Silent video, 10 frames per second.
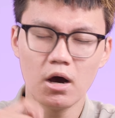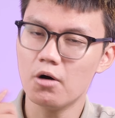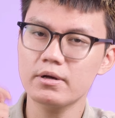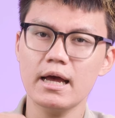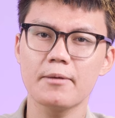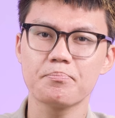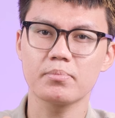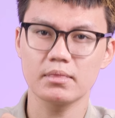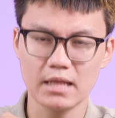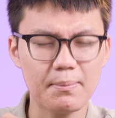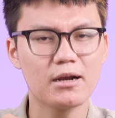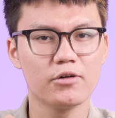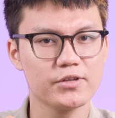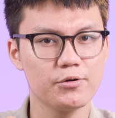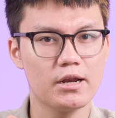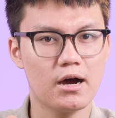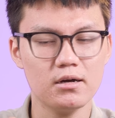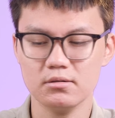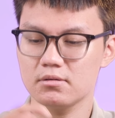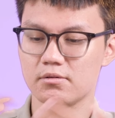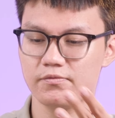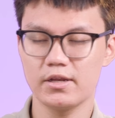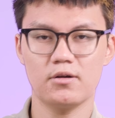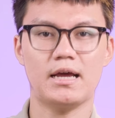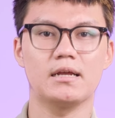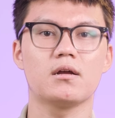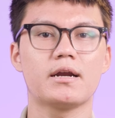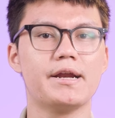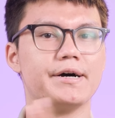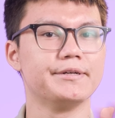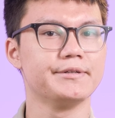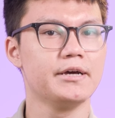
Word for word: Ok, để bàn luận về chủ đề đó, video này đã được ra đời.